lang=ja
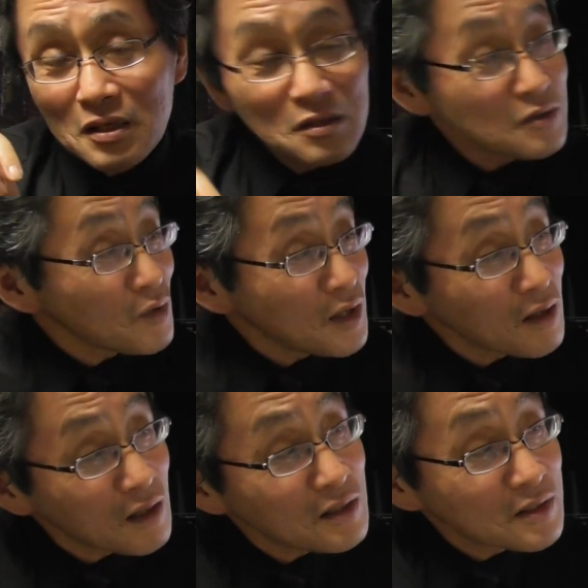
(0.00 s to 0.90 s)
それ
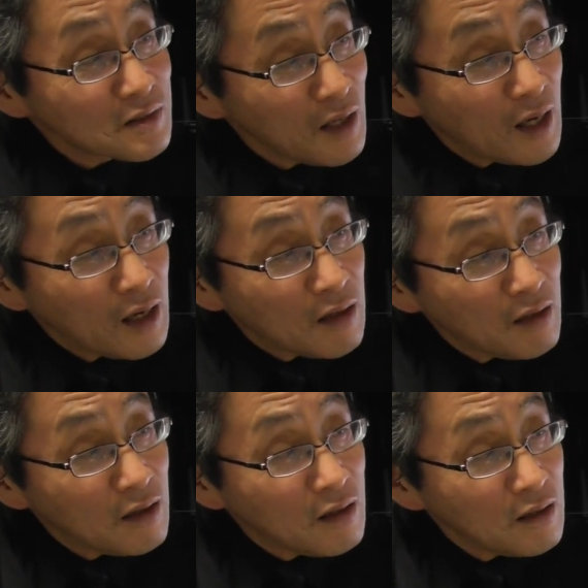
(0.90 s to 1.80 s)
からですね、
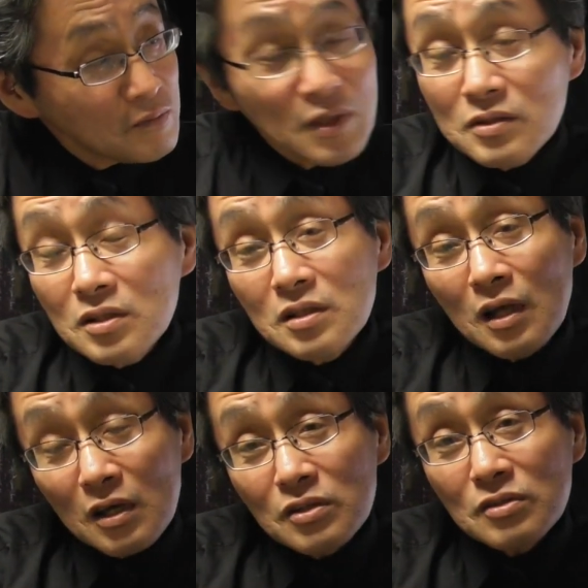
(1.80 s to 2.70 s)
えー、今、日
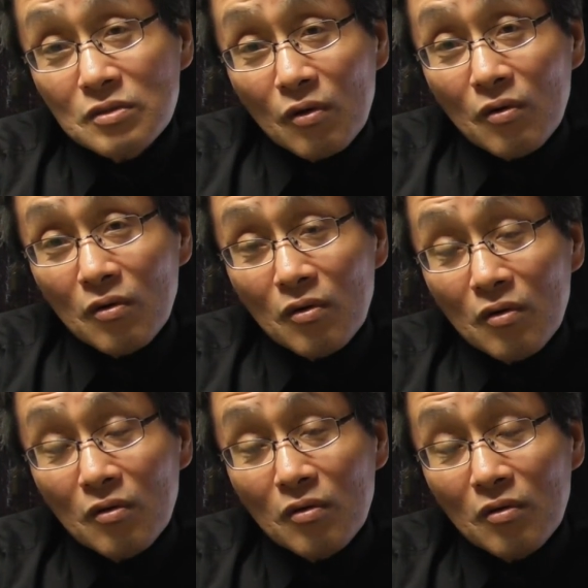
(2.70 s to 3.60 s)
蓮宗
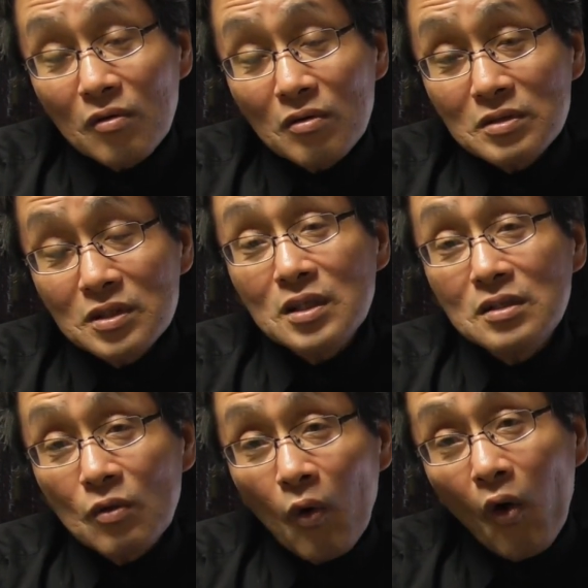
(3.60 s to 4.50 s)
の寺
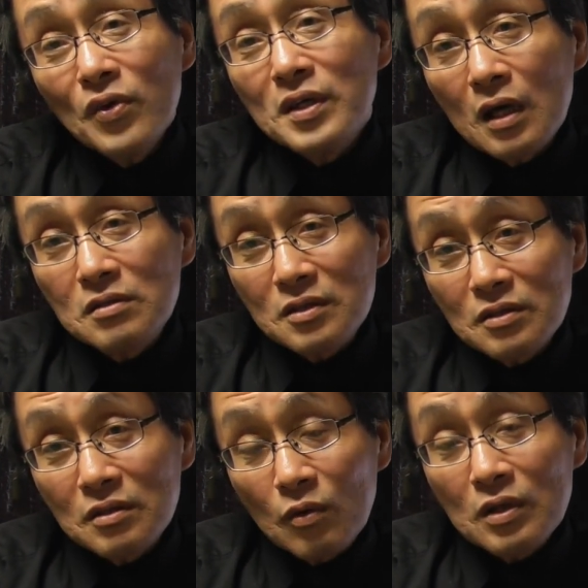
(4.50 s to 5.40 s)
院に本円
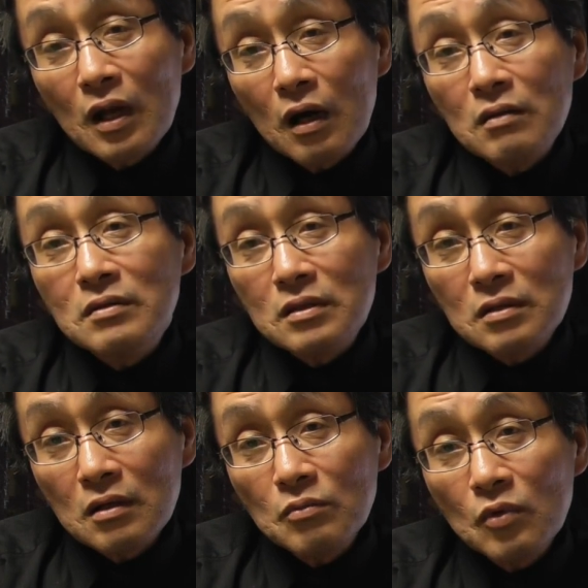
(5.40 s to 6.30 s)
寺っていうお寺があるんで
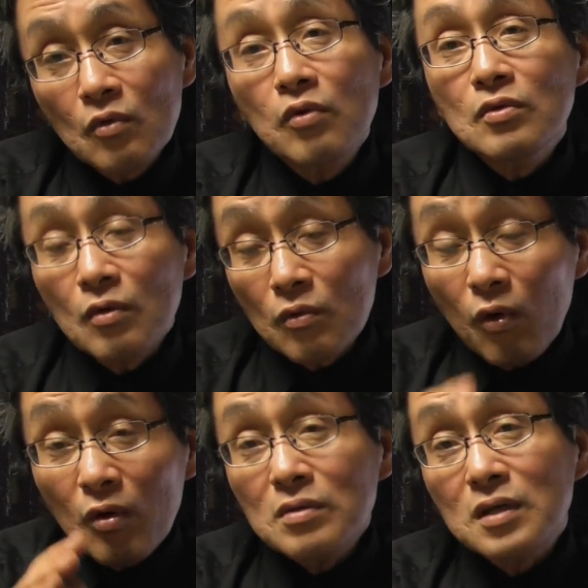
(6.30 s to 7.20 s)
すけども、この
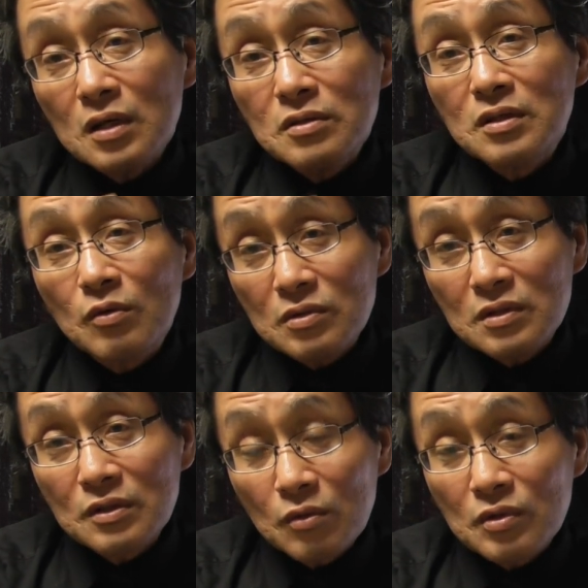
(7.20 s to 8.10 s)
本円寺っ
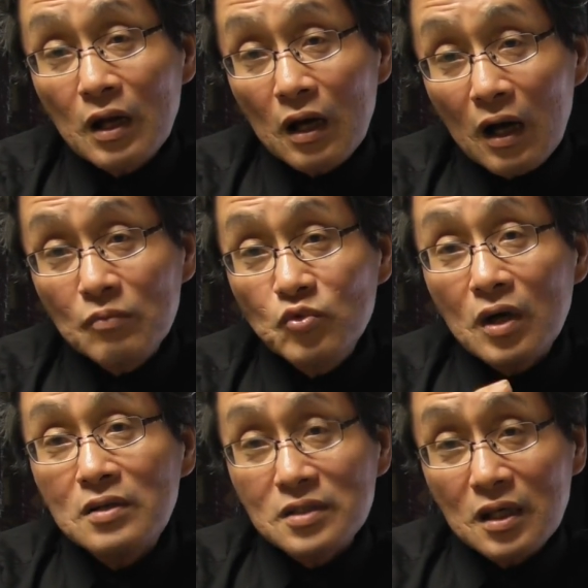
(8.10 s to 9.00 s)
ていうお寺が
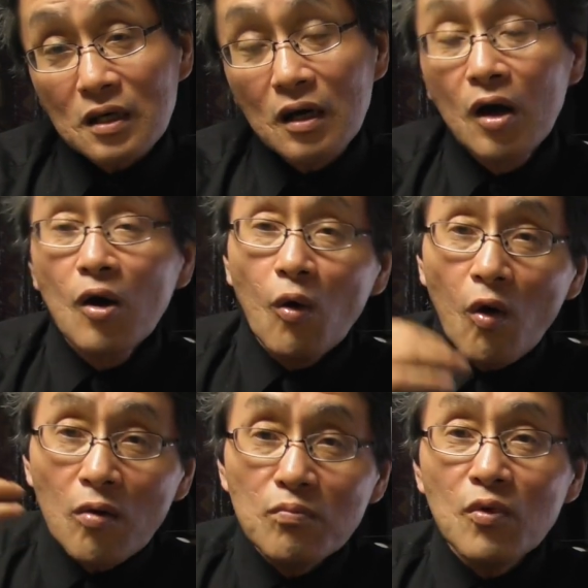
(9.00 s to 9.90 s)
昔、
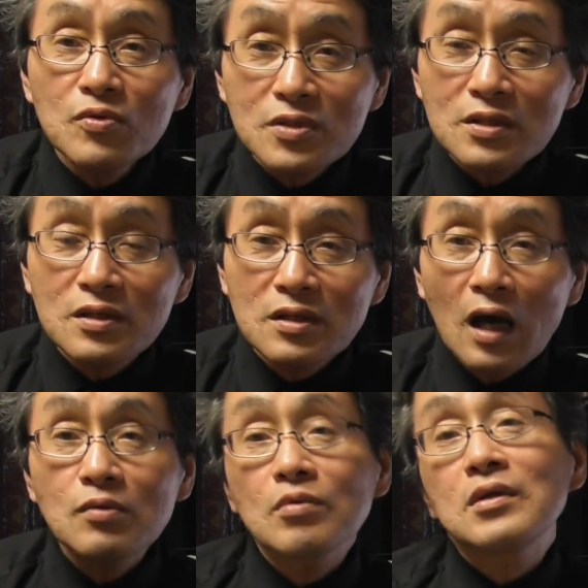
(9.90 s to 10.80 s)
本門寺って
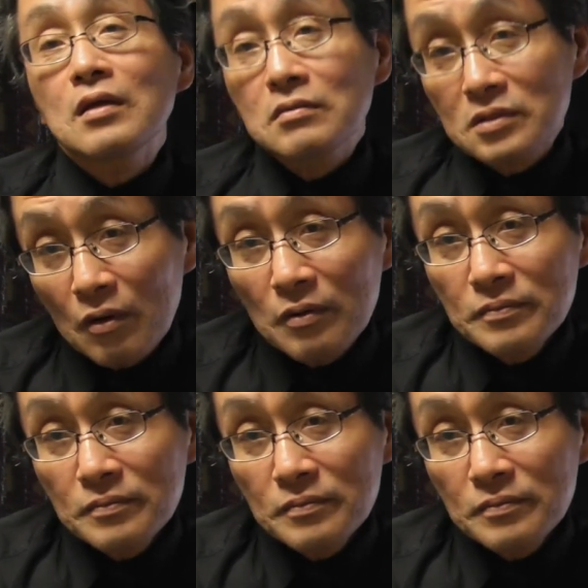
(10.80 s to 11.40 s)
名乗ってたんですよ。